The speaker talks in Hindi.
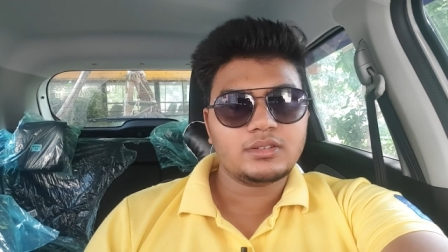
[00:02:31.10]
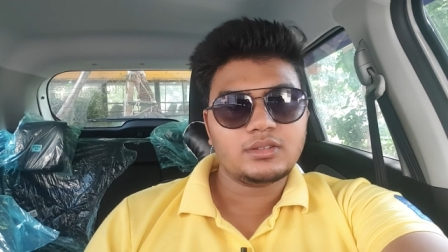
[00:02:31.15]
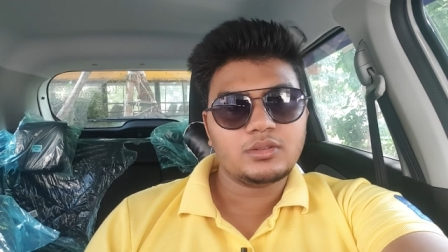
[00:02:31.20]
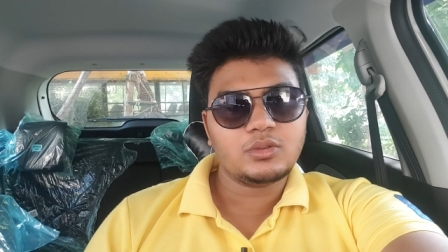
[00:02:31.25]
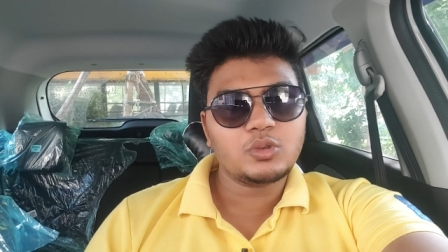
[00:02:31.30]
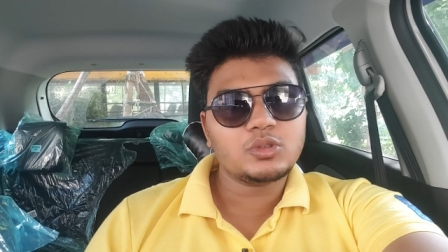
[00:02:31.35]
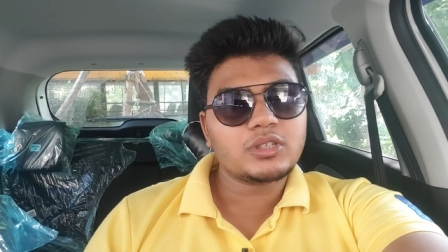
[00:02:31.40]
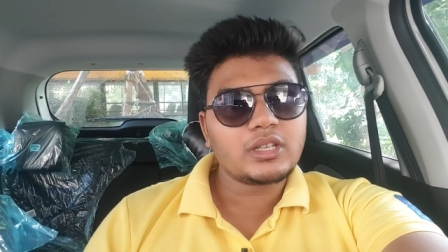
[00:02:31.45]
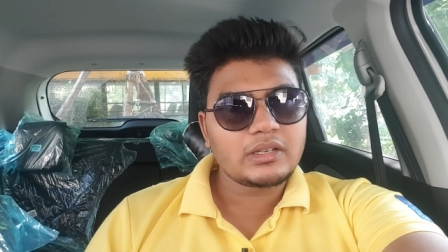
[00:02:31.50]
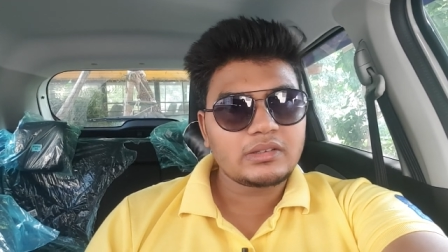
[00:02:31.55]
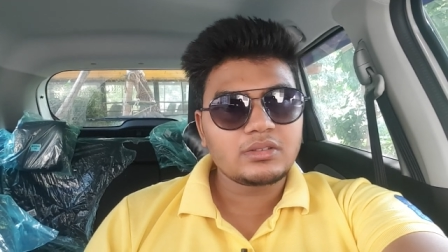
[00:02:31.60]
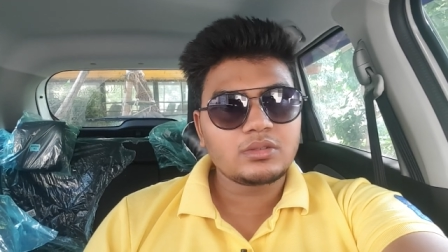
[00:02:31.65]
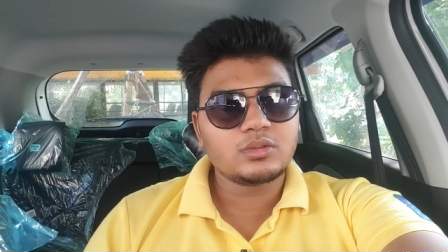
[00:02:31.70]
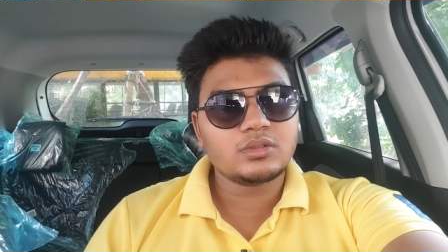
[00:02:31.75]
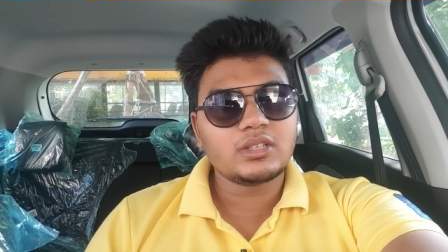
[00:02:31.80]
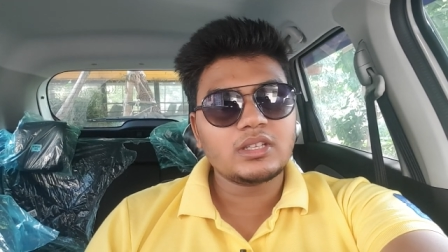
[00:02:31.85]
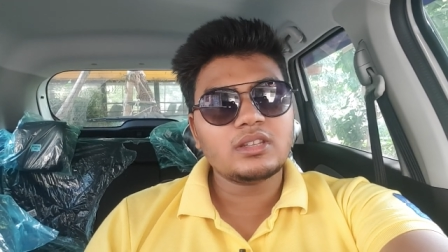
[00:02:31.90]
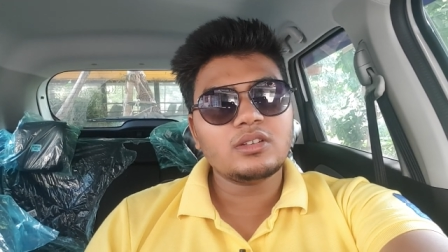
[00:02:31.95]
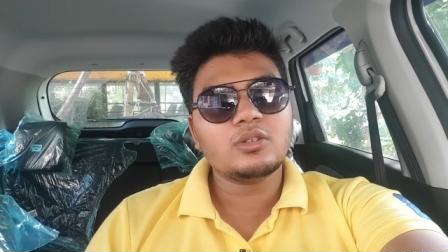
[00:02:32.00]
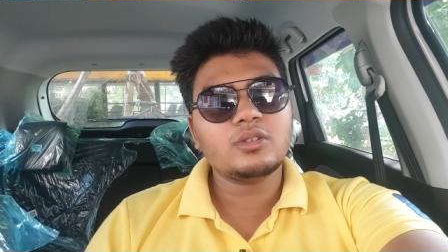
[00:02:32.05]
दो तरह से
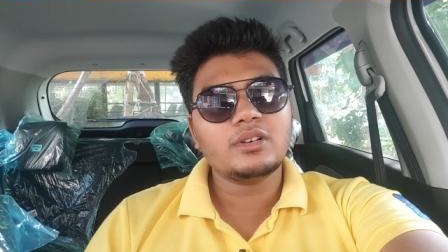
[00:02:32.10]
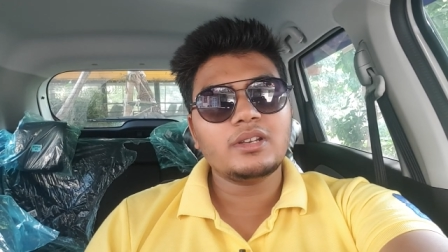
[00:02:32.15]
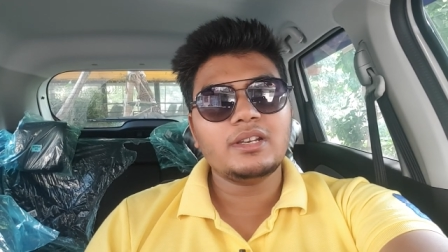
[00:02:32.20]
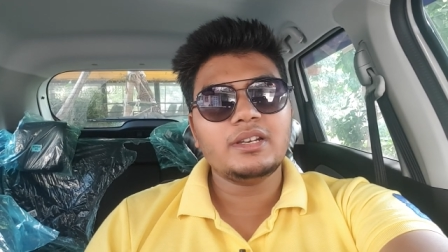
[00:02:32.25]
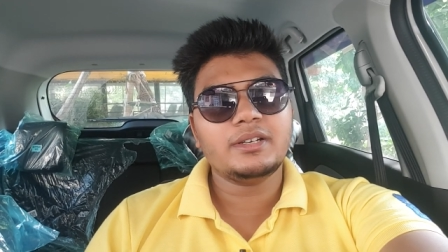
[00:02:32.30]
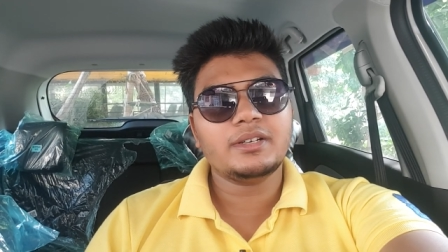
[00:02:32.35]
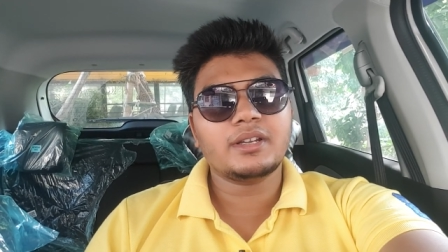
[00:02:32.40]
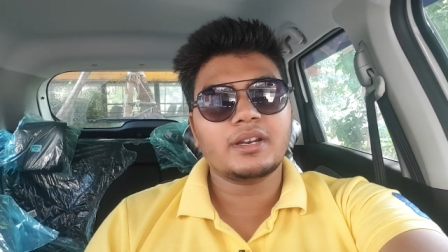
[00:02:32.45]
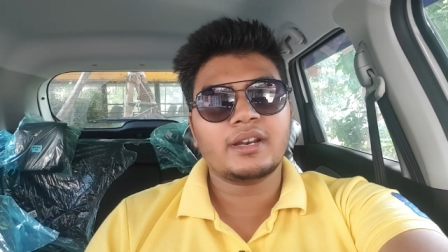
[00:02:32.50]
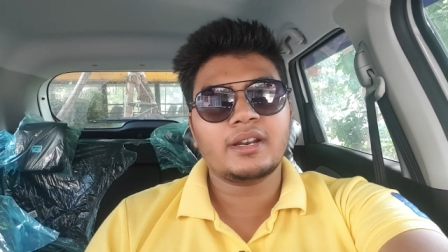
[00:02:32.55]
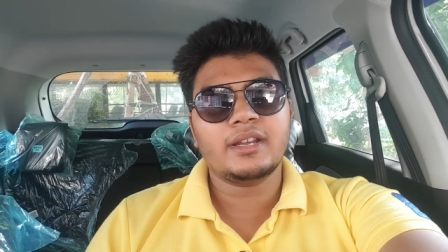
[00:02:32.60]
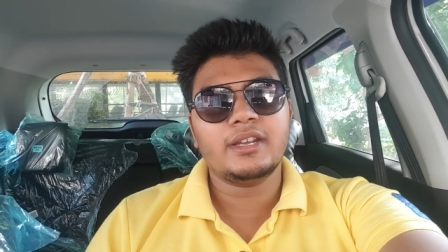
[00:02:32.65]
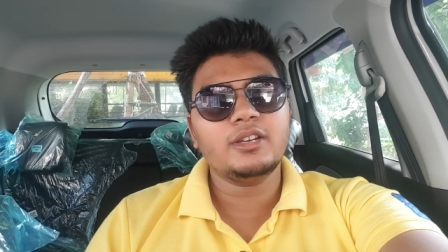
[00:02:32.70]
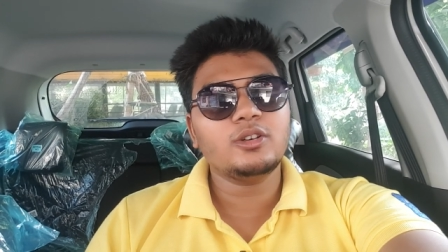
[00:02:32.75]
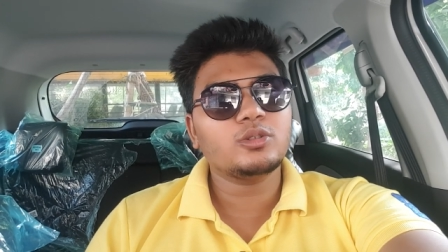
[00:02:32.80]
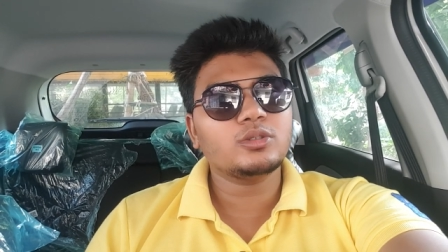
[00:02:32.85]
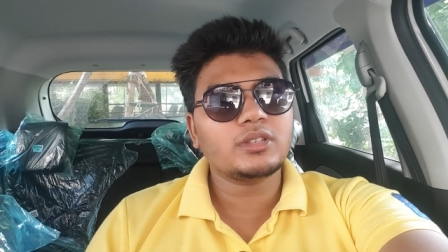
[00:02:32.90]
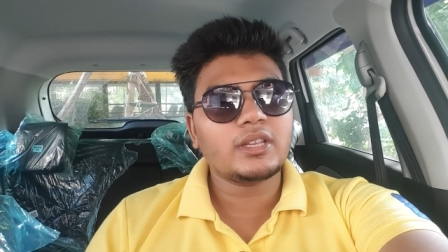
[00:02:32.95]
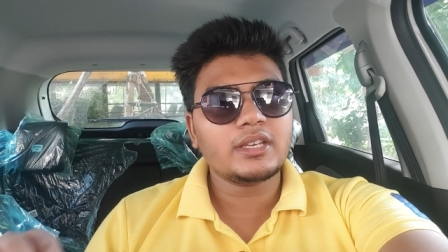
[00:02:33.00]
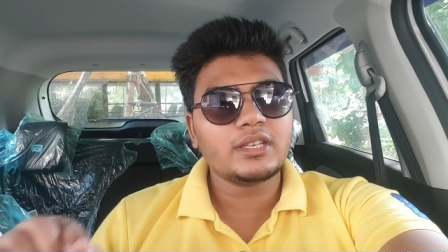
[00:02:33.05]
होता है देखो डिलीट करना एक
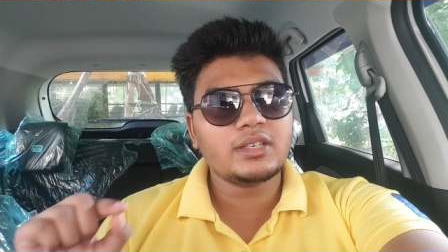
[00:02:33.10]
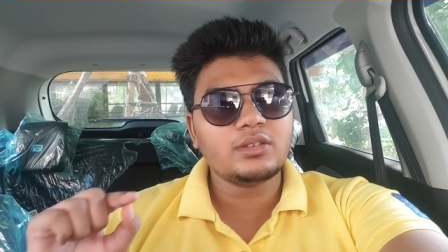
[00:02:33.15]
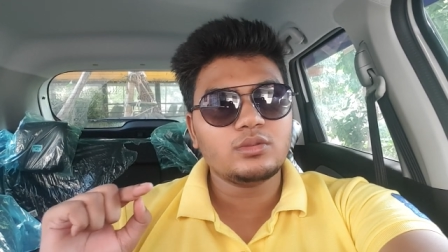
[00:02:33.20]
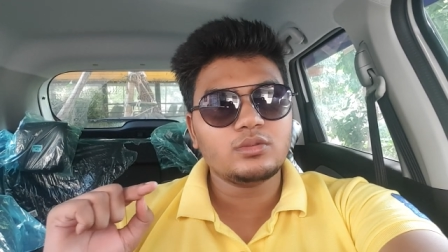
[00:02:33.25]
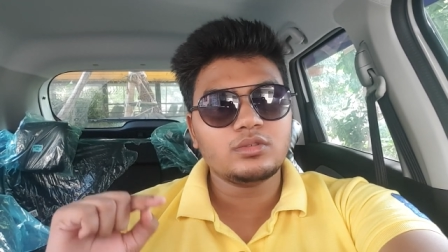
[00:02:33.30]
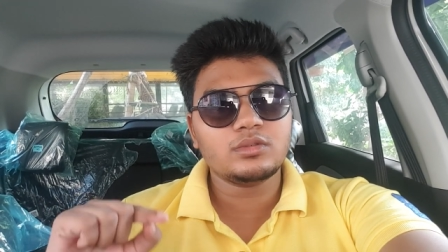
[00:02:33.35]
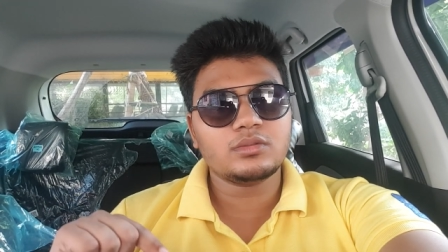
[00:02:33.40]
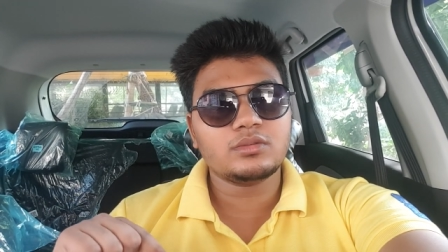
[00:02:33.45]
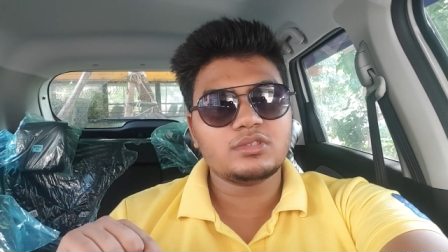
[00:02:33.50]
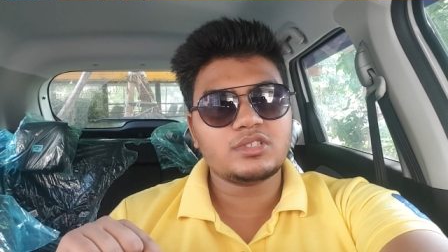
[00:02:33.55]
होता है कि उस